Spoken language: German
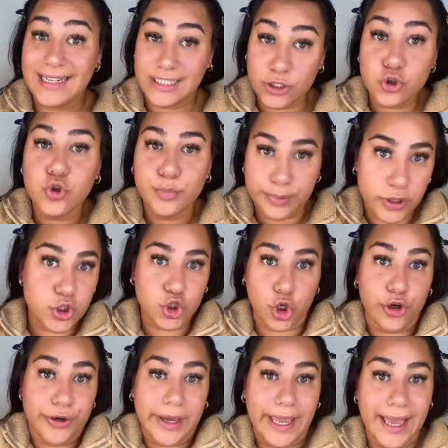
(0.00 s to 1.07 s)
Der Typ ist
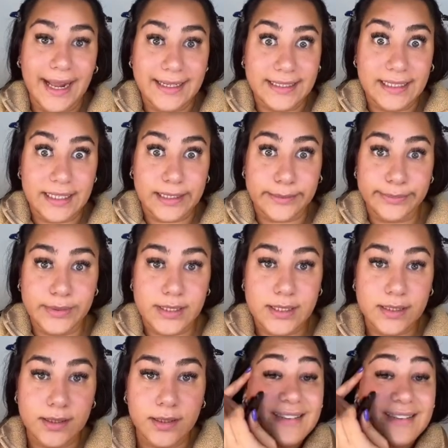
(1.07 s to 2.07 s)
schon real, den gibt's